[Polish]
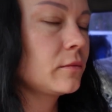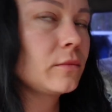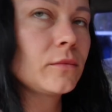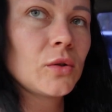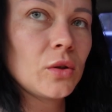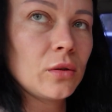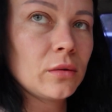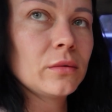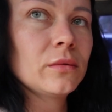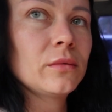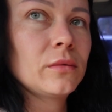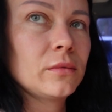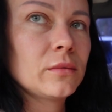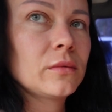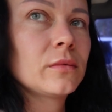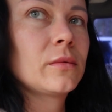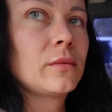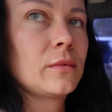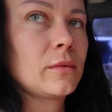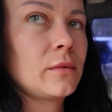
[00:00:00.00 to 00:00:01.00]
No.
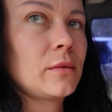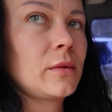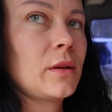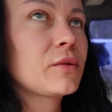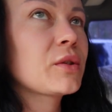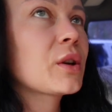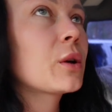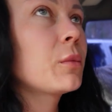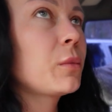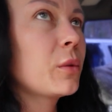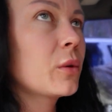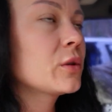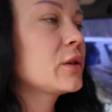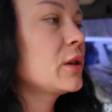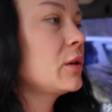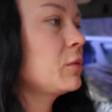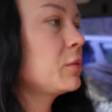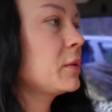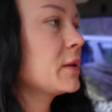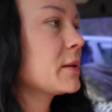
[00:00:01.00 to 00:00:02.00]
Nie, ja w taką bater...
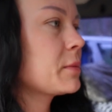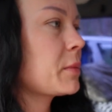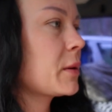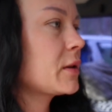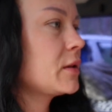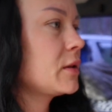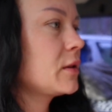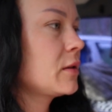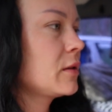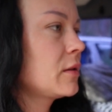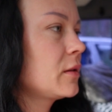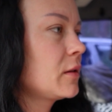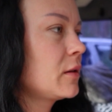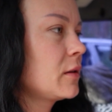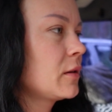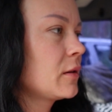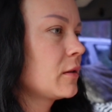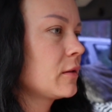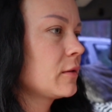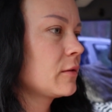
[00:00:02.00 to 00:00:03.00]
pogodę lubię spać.
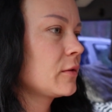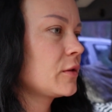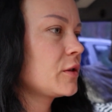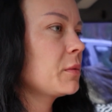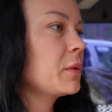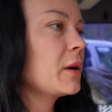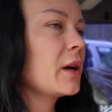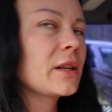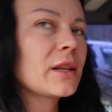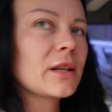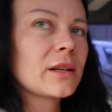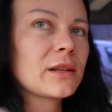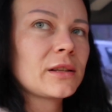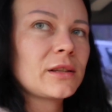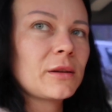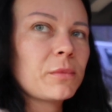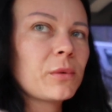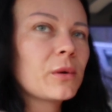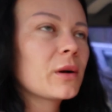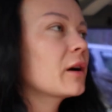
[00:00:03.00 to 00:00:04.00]
Żeby Hania
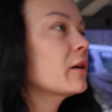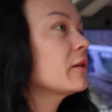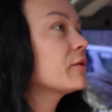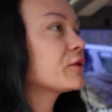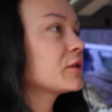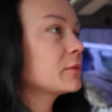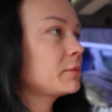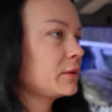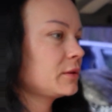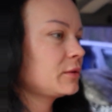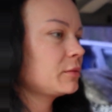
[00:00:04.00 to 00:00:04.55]
nie pukała w szybę,